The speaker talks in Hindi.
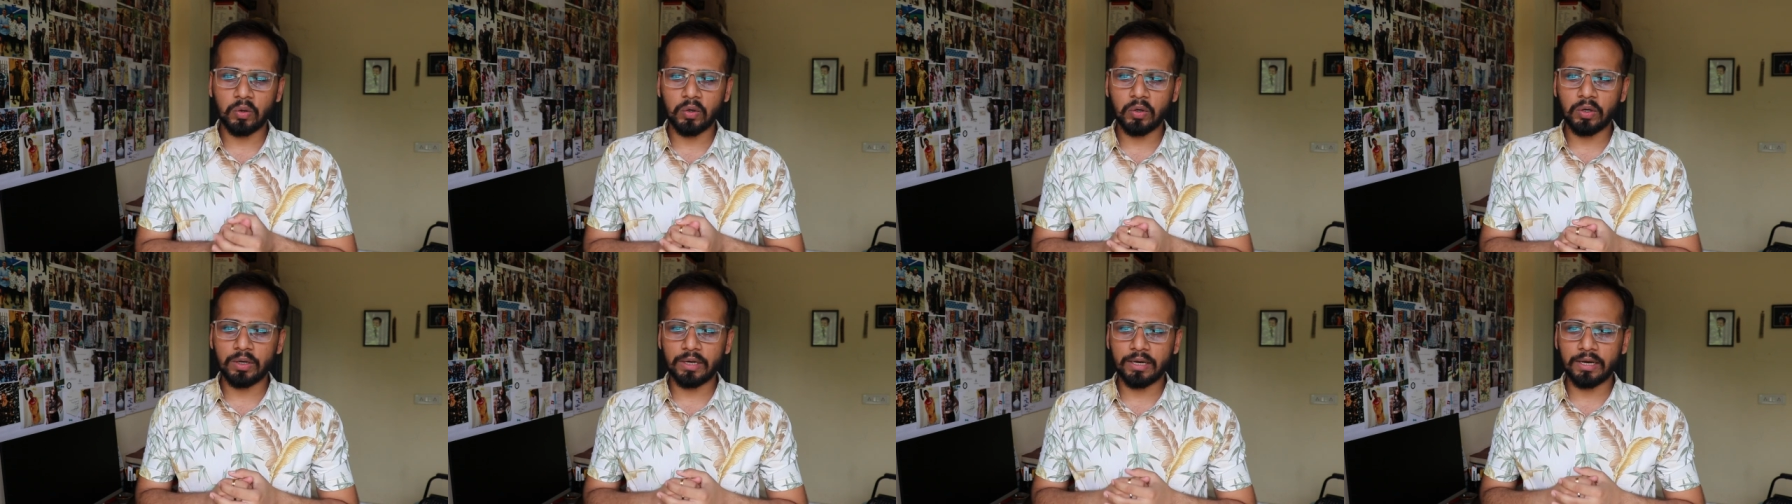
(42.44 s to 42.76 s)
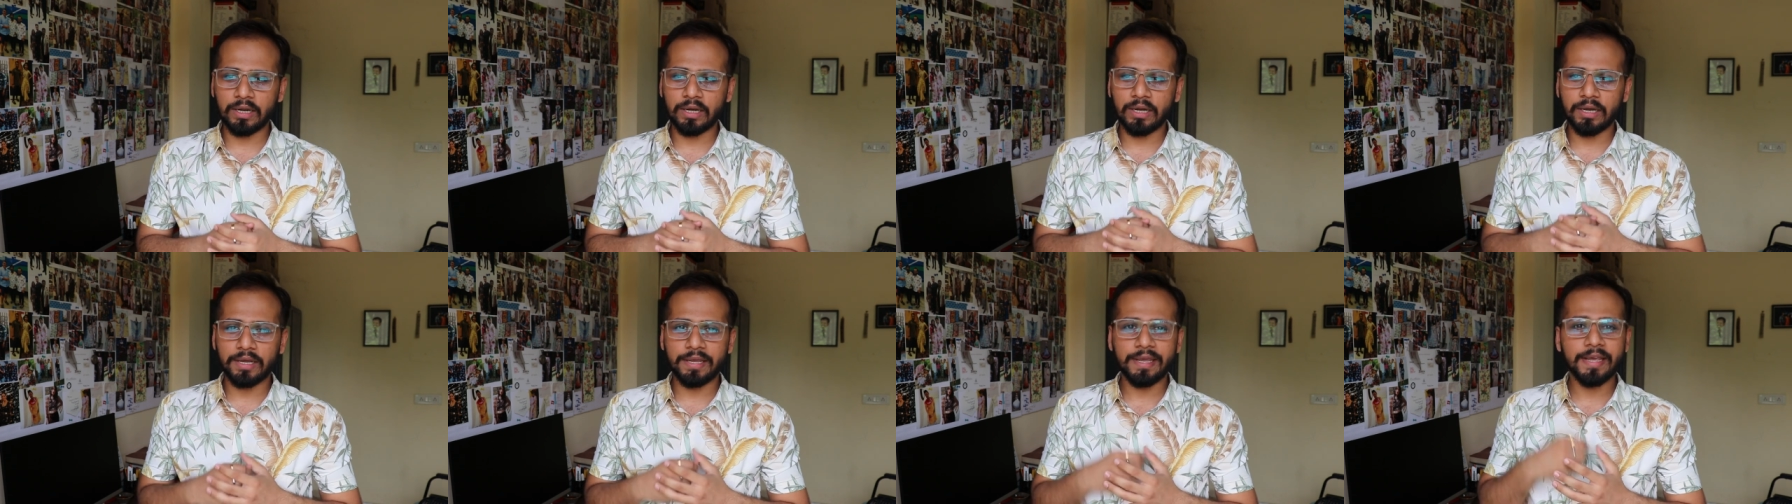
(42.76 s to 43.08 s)
और
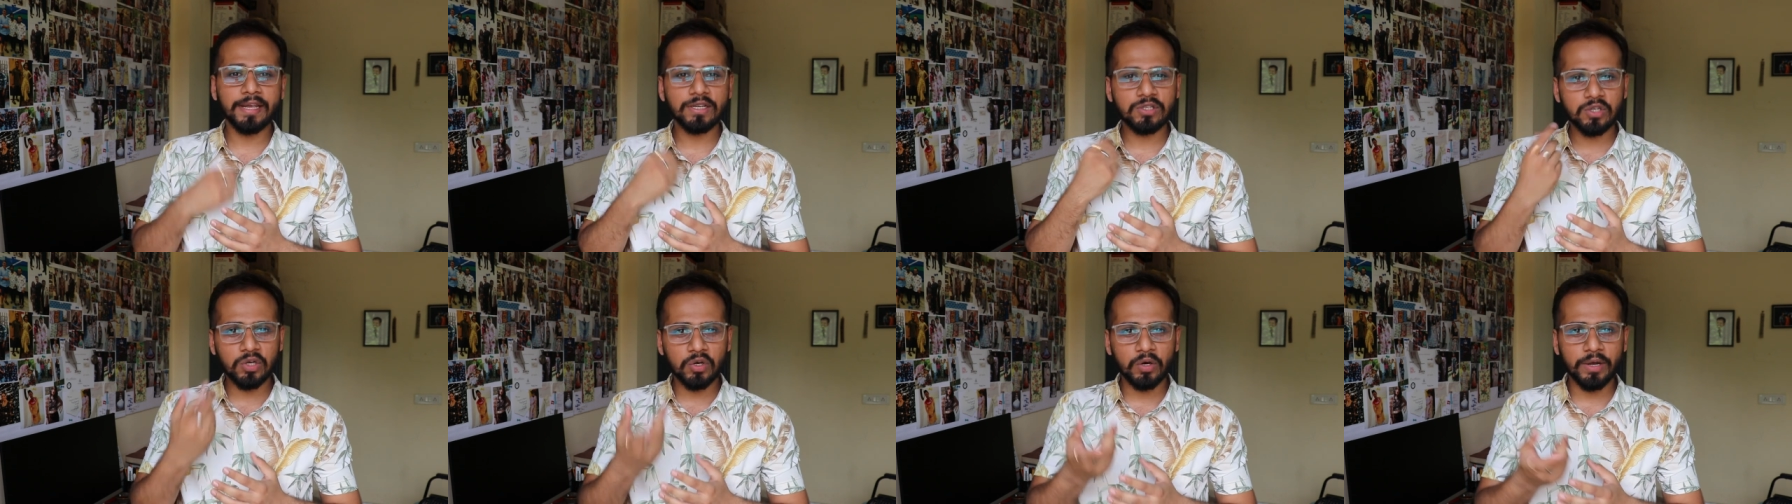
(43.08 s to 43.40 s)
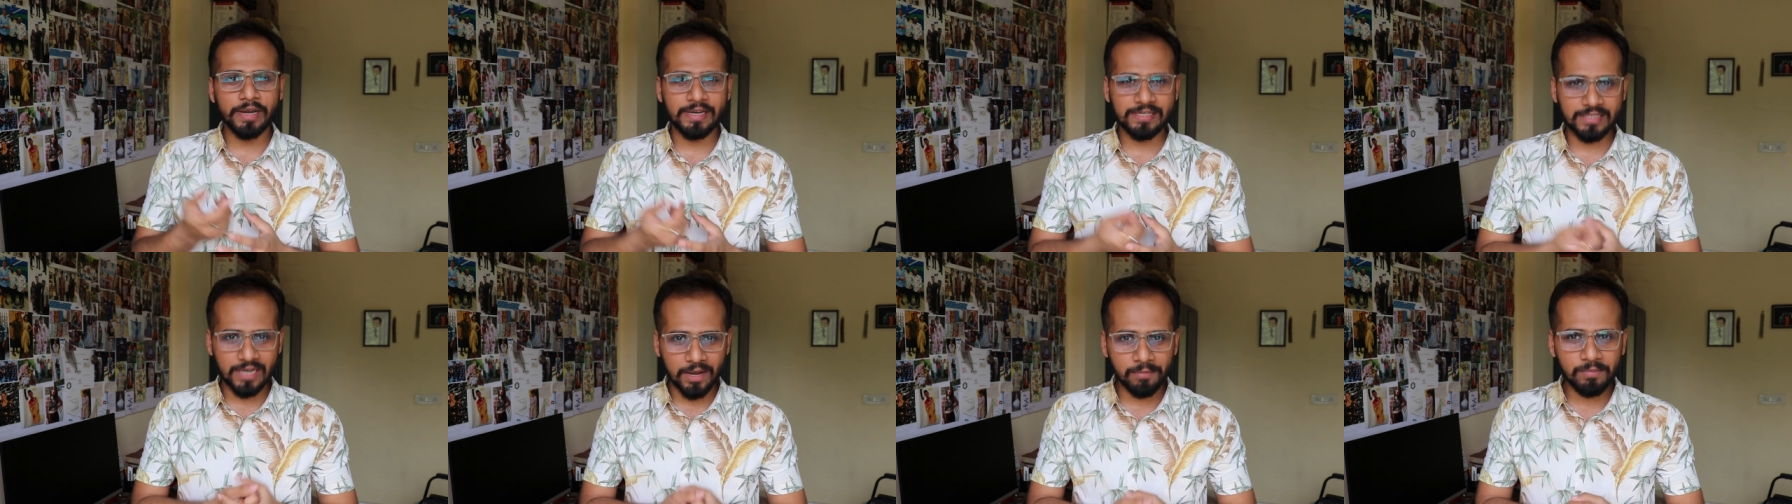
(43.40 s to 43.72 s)
ये जो
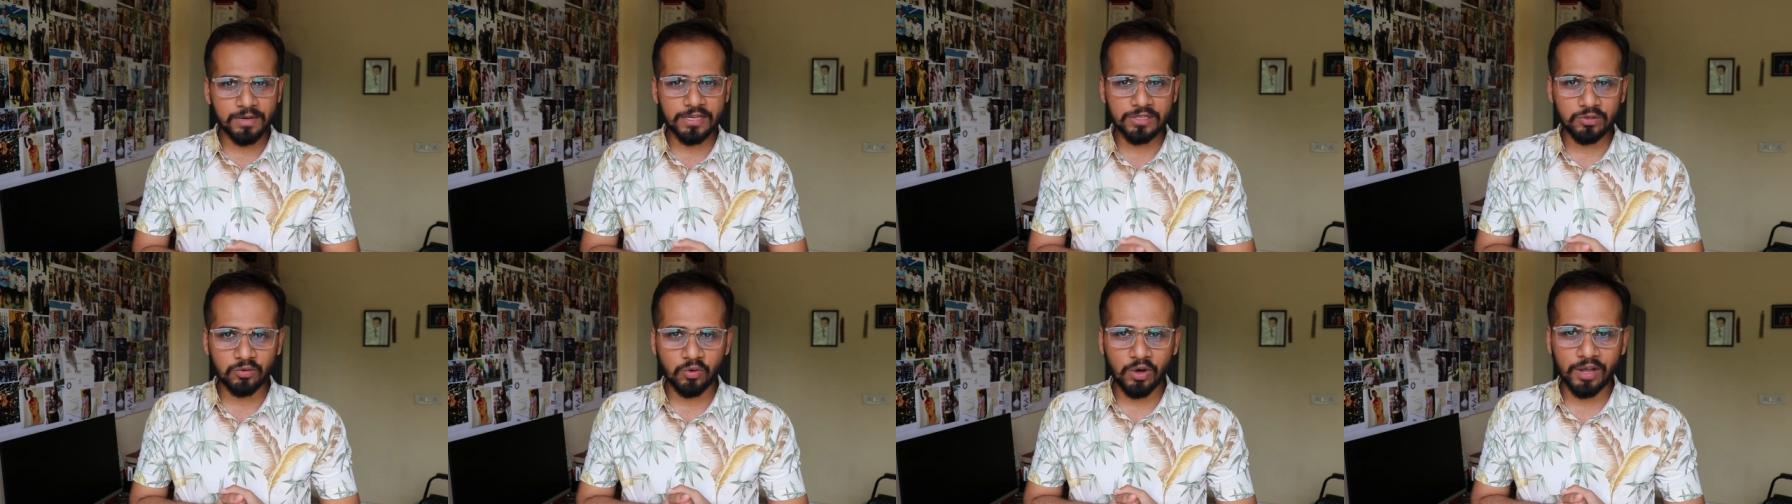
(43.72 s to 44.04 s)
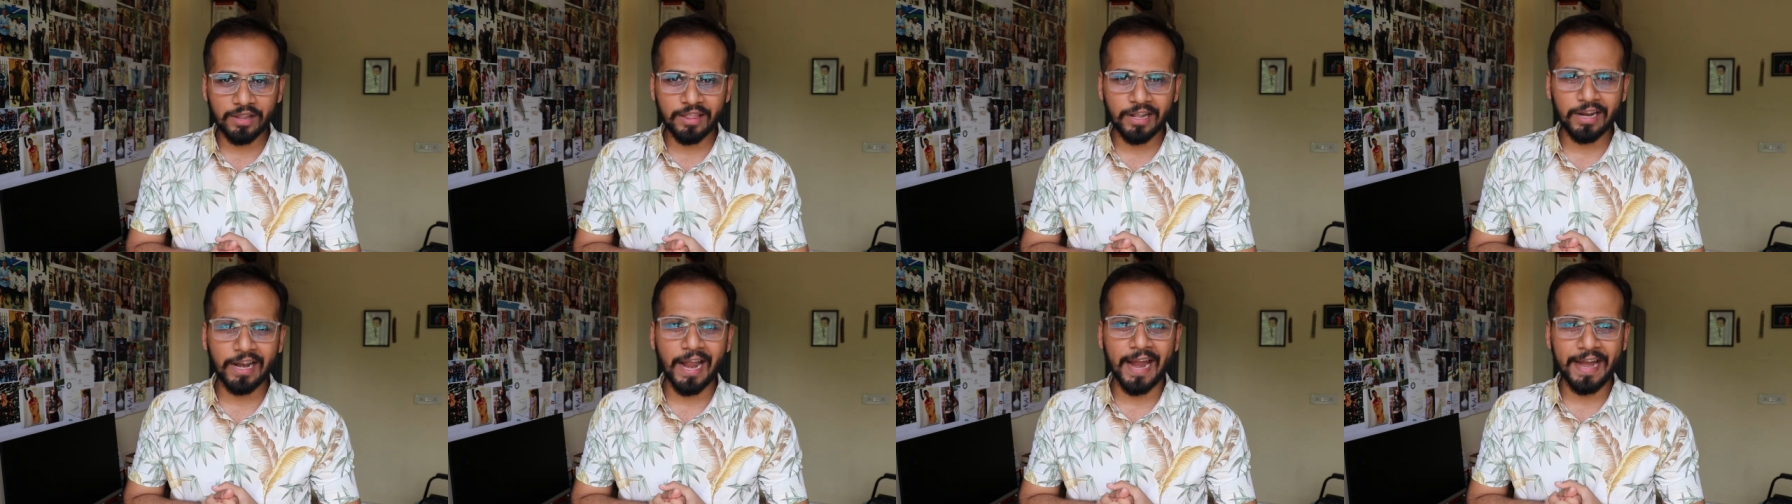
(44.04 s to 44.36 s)
एस्टैब्लिश हुआ था